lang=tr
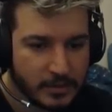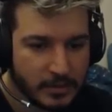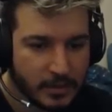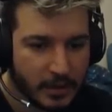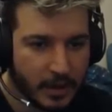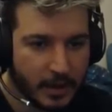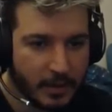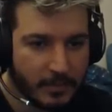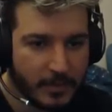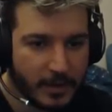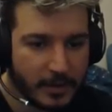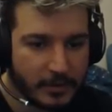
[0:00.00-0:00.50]

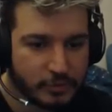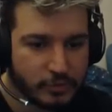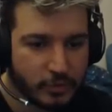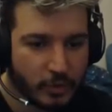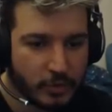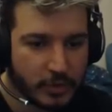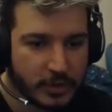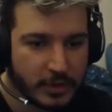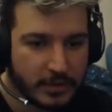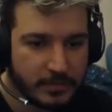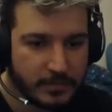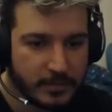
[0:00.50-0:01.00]
Ama
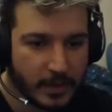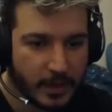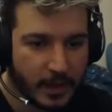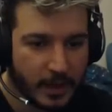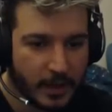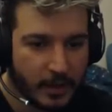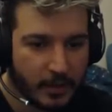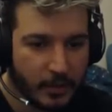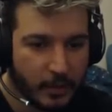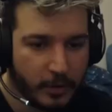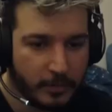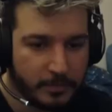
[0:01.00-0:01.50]
sokayım ya.
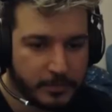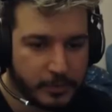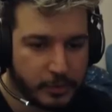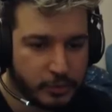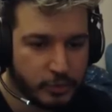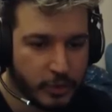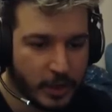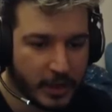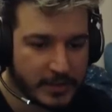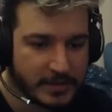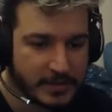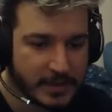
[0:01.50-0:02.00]
Hop bir
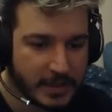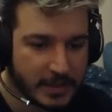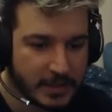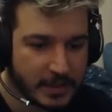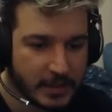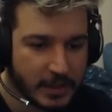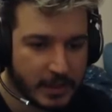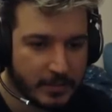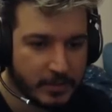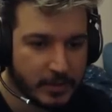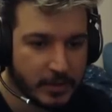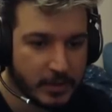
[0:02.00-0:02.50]
Q atsak
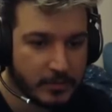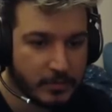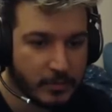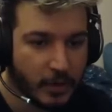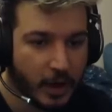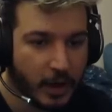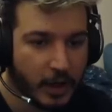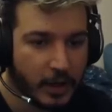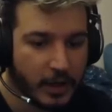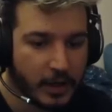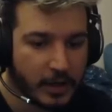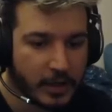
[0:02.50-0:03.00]
geberirim.
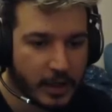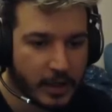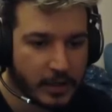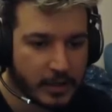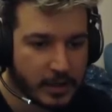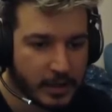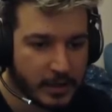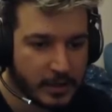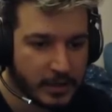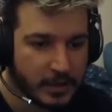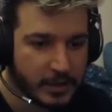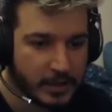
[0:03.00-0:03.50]
Aa
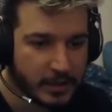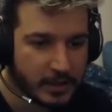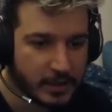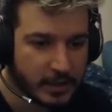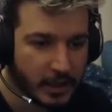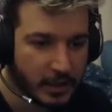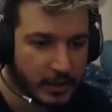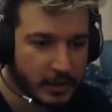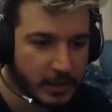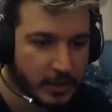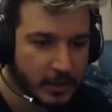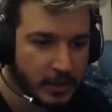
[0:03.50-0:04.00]
kalkanına denk
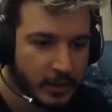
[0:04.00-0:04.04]
geldi.